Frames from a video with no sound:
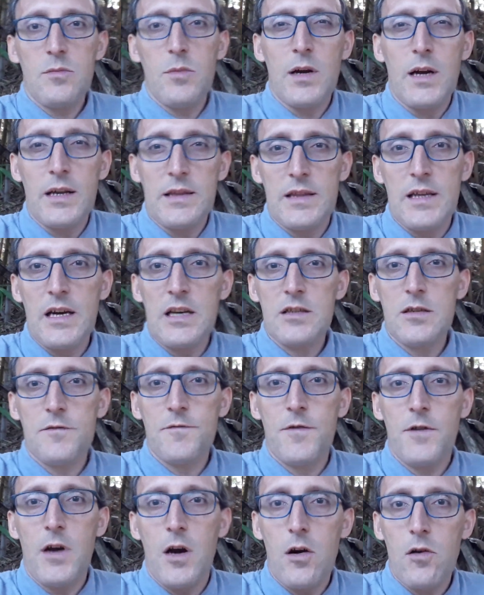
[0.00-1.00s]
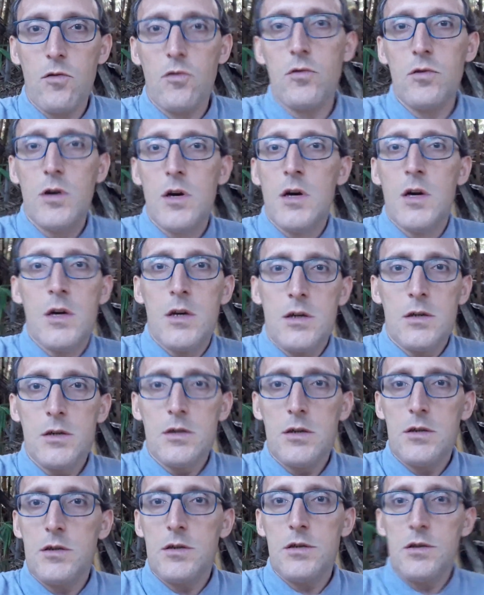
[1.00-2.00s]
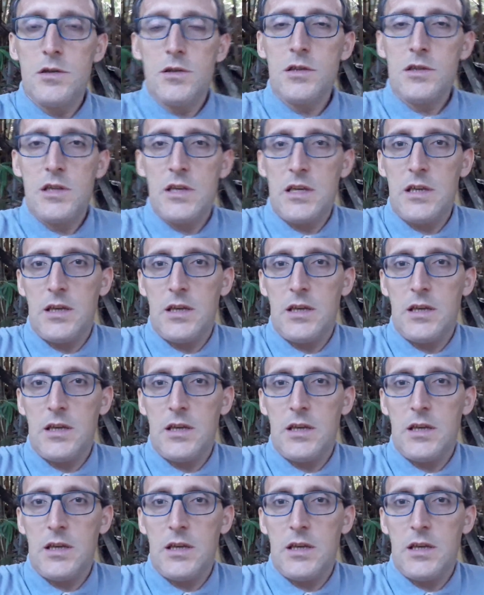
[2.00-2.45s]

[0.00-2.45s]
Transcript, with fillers: uma catástrofe, algo uh,